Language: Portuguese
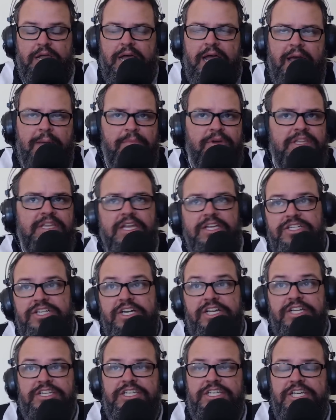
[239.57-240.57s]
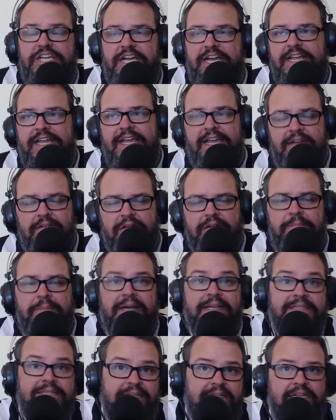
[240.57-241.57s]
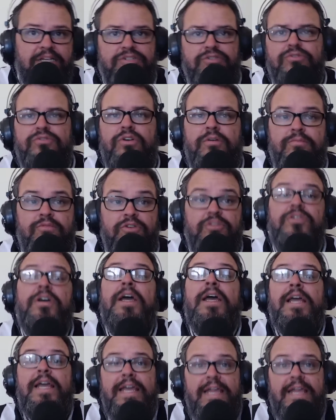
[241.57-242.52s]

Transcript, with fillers: Ah, muita gente critica ele, no ano passado ele ajudou muito.